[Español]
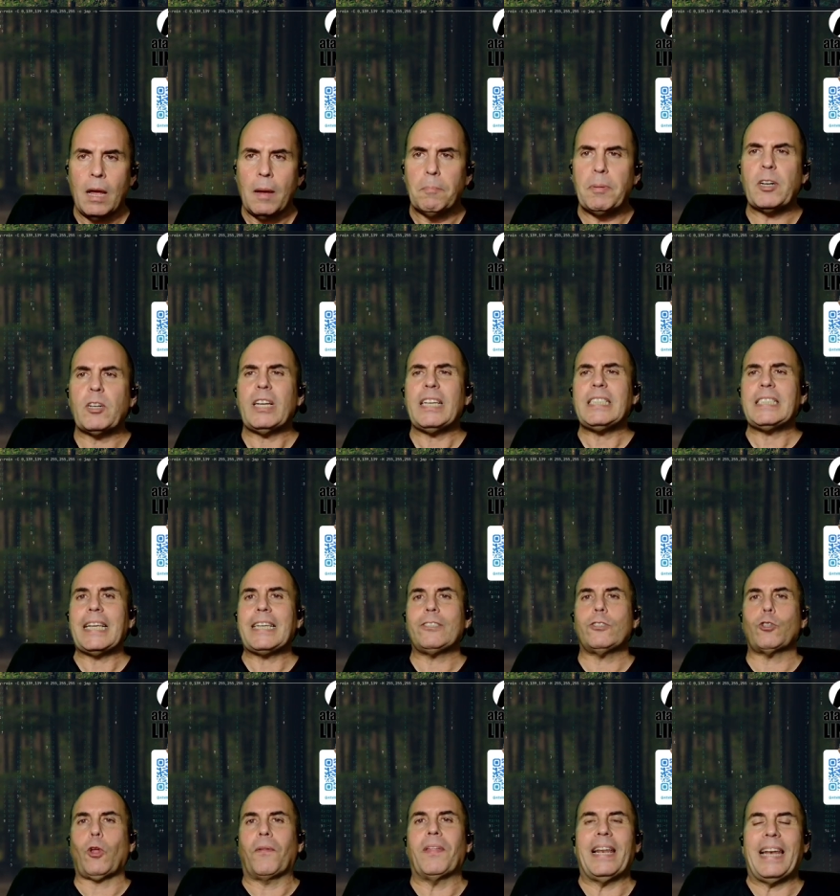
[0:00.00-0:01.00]
¿Pero qué es
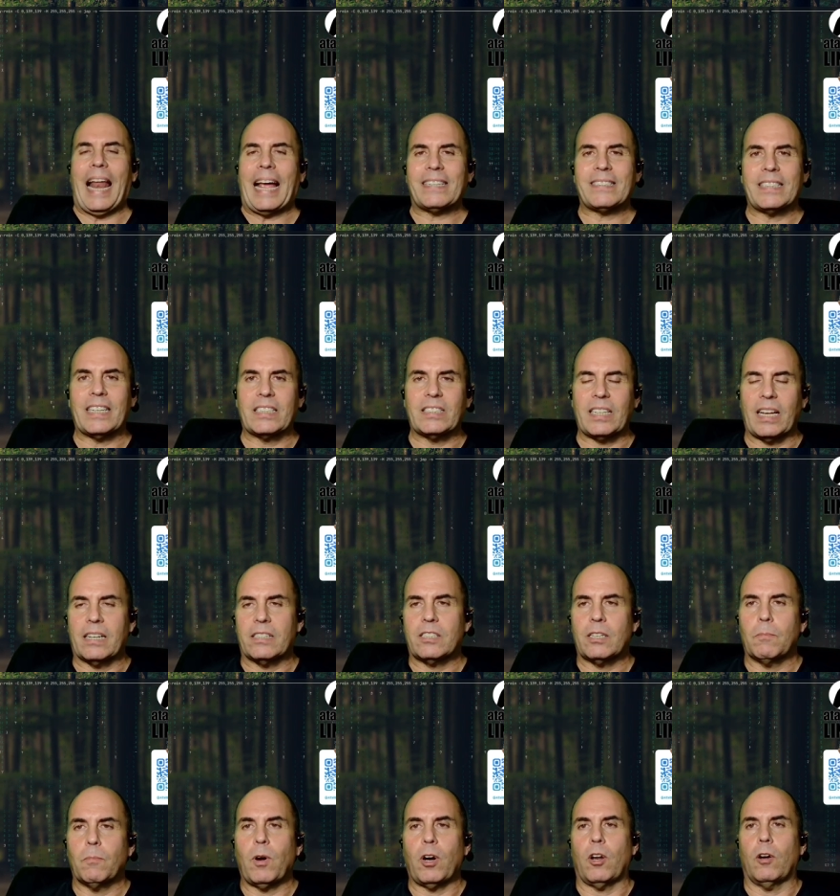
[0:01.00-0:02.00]
esto de
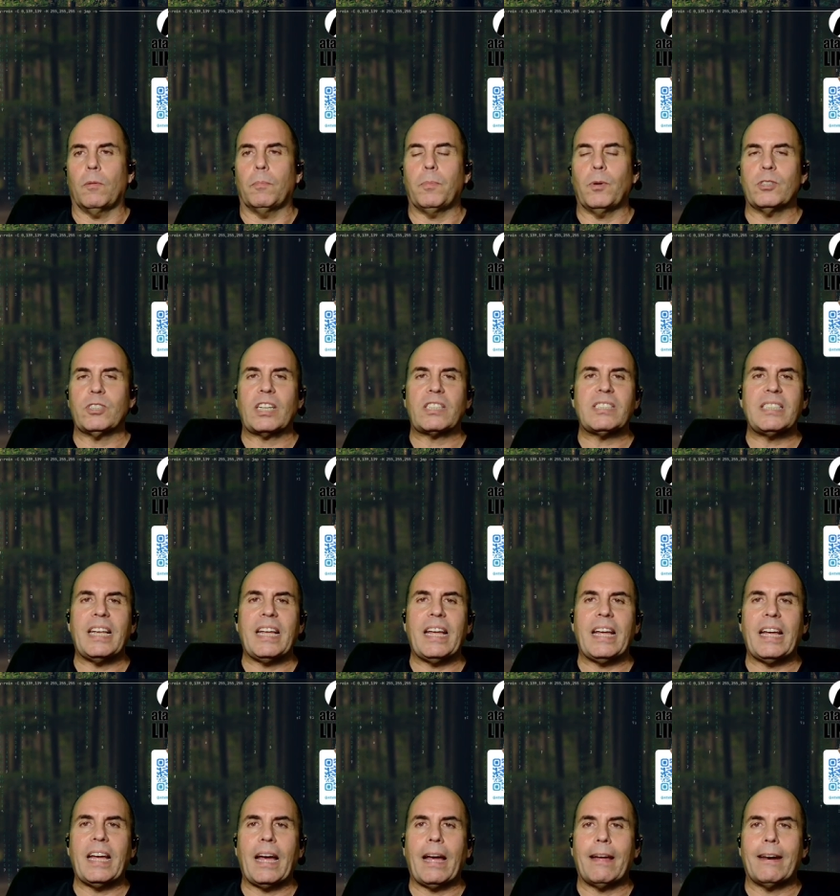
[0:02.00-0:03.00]
Elasticsearch? Bueno, pues
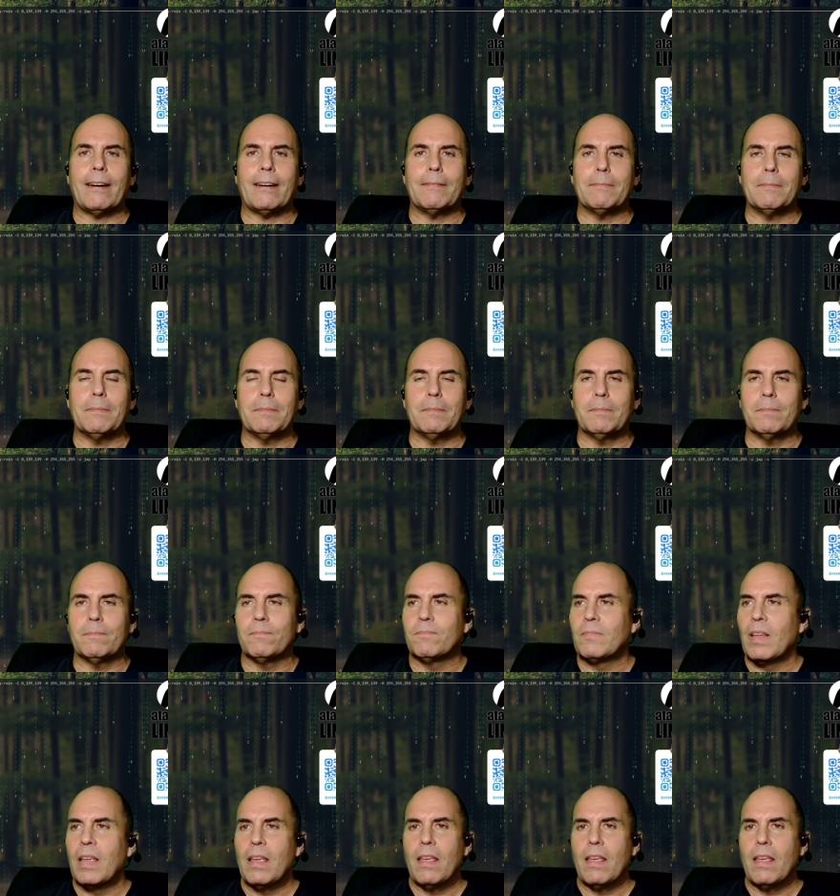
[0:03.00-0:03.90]
así en...